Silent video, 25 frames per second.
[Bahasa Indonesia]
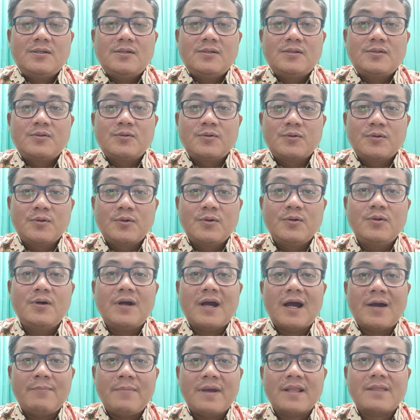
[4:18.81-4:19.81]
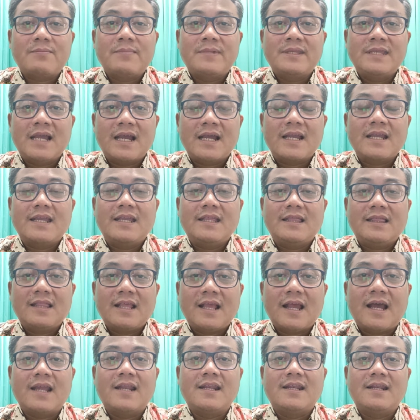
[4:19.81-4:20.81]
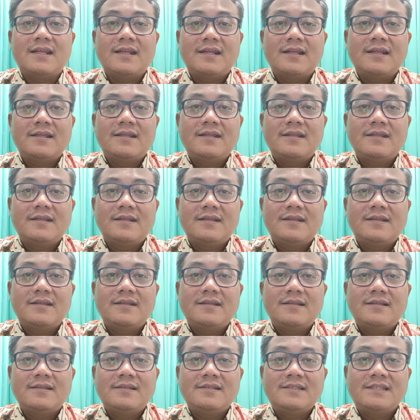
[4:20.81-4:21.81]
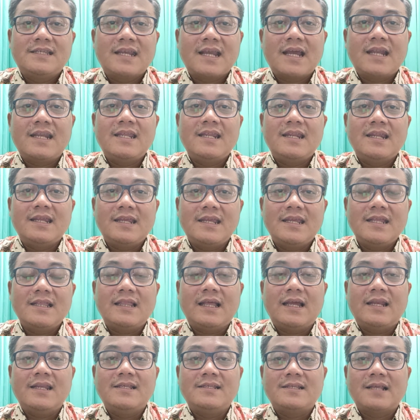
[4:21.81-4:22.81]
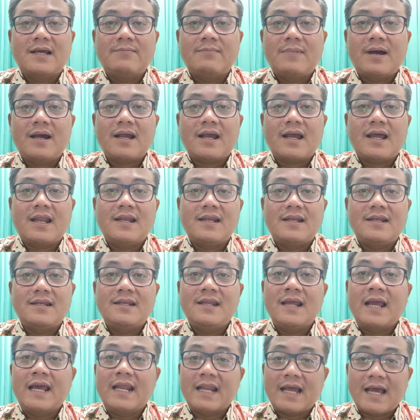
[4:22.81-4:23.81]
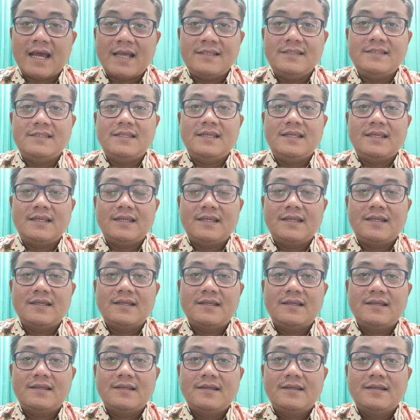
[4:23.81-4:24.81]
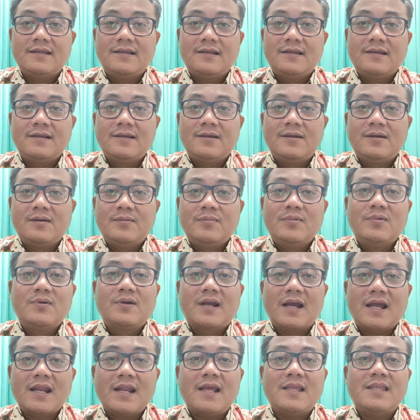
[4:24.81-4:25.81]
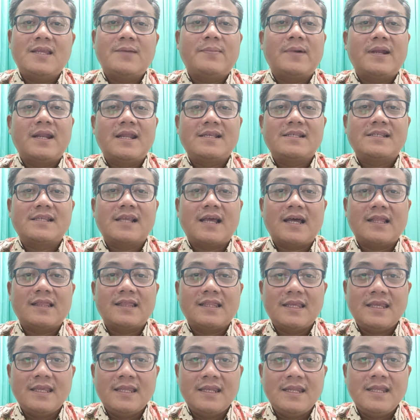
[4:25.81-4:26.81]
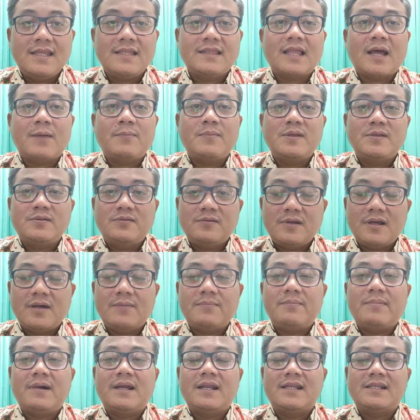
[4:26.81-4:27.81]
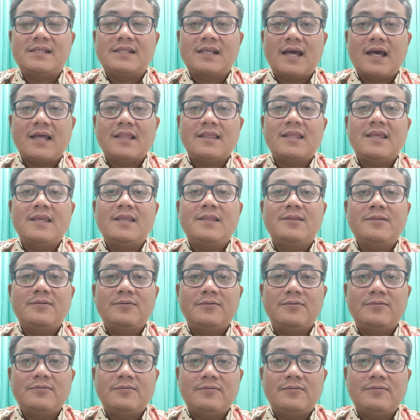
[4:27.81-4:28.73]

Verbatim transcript: sungguh amat menyakitkan jika diri kita disamakan dengan anjing. Bukan hanya pada saat ini, tapi juga pada saat itu.